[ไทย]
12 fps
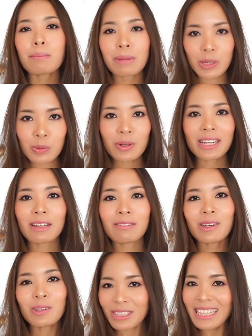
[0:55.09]
ไปดูกันเลย
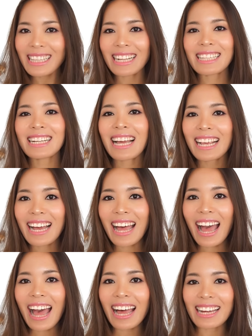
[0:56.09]
ว่าลุคนี้แต่งยังไง
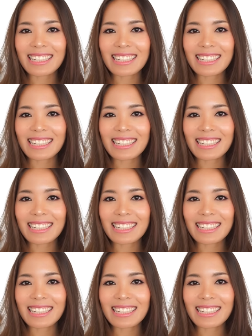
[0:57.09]
ค่ะ